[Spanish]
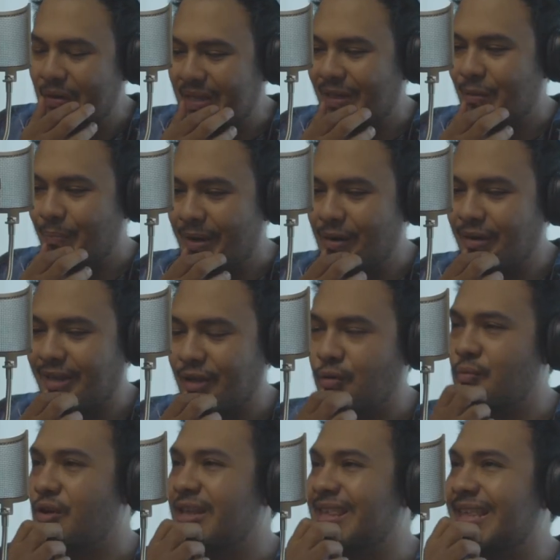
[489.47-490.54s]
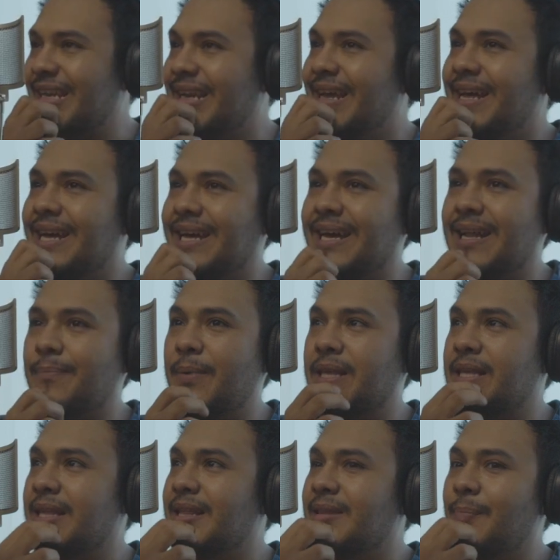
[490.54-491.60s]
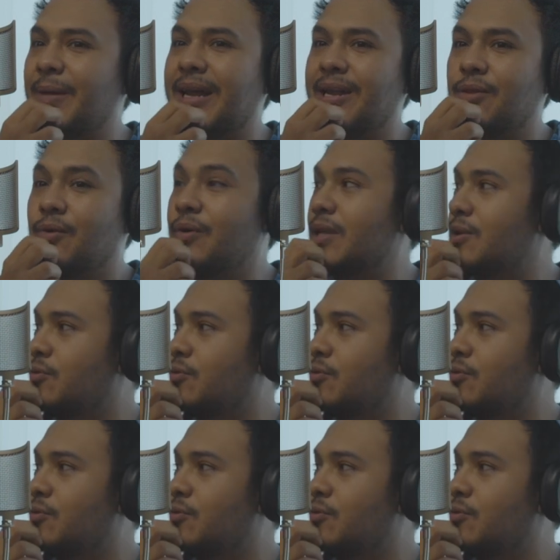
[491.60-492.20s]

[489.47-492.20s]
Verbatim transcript: estando pero que se subió a decir que el presidente Peña Nieto